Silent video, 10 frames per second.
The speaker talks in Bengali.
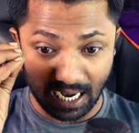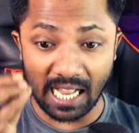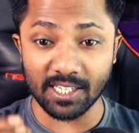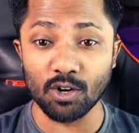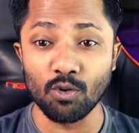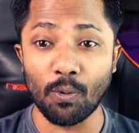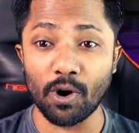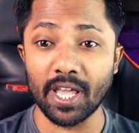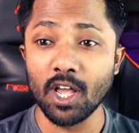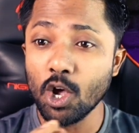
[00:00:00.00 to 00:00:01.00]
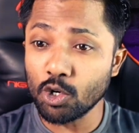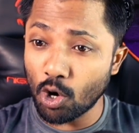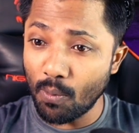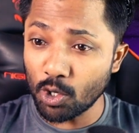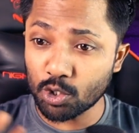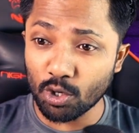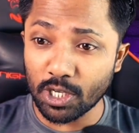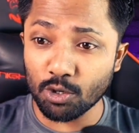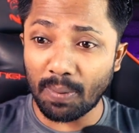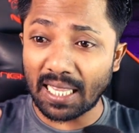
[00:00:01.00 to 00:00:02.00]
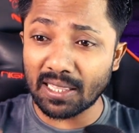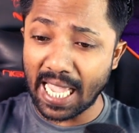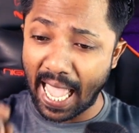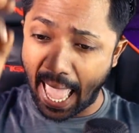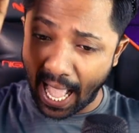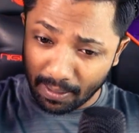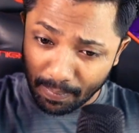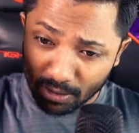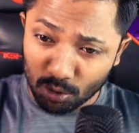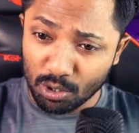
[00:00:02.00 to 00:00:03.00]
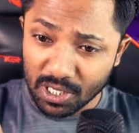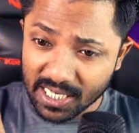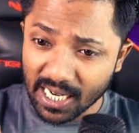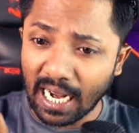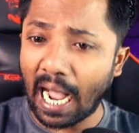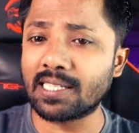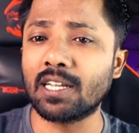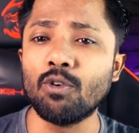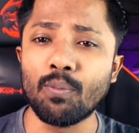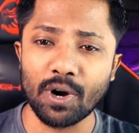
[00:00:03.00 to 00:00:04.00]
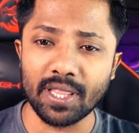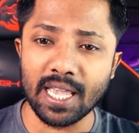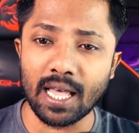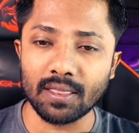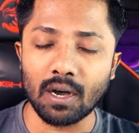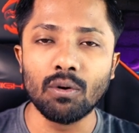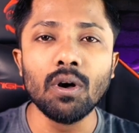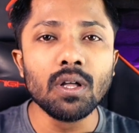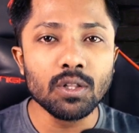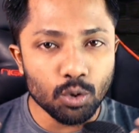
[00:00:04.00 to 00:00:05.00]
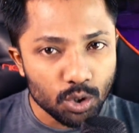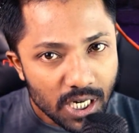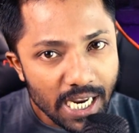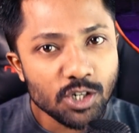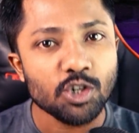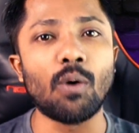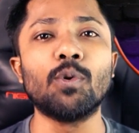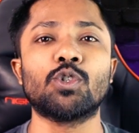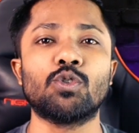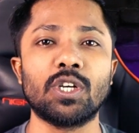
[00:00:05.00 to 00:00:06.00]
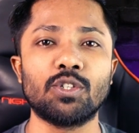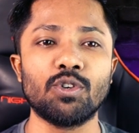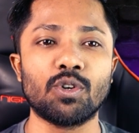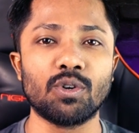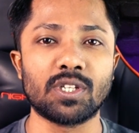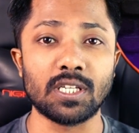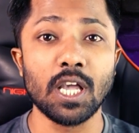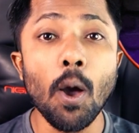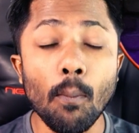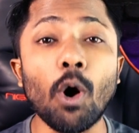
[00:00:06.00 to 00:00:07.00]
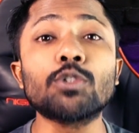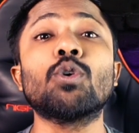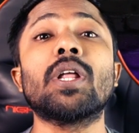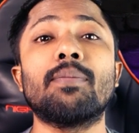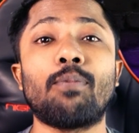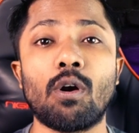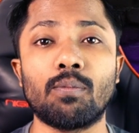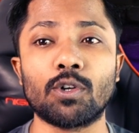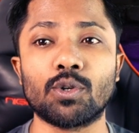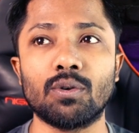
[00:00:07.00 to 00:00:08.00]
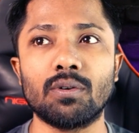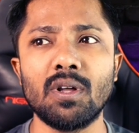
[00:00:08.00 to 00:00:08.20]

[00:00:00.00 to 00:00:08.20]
কাজের উপরে সমস্ত কিছু বাদ দিয়ে একমাত্র নিজের কাজের উপরে ধ্যান দাও তো সেই সমস্ত কিছুই করছি বছরের পর বছর